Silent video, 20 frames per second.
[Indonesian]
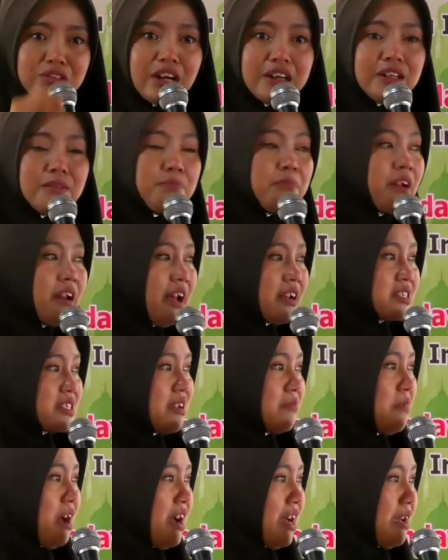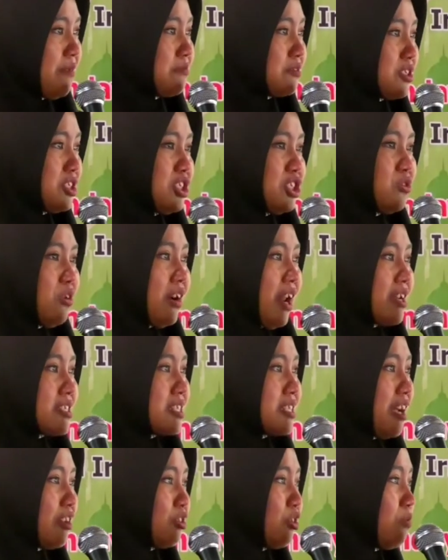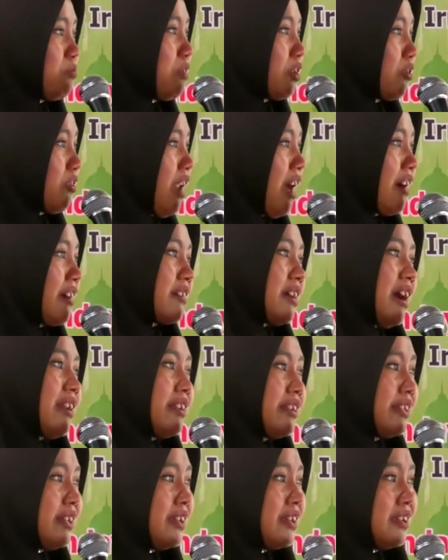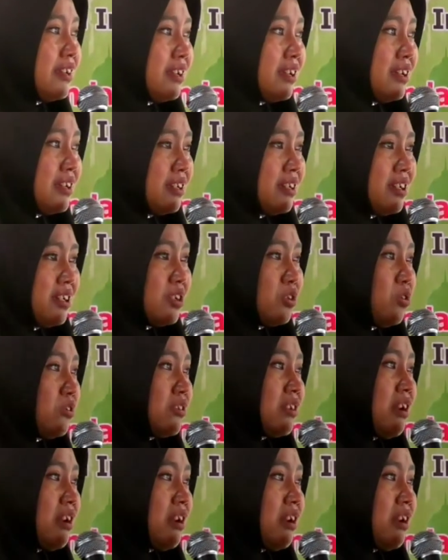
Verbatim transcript: udah dibilang sama MC juara satu berulang kali itu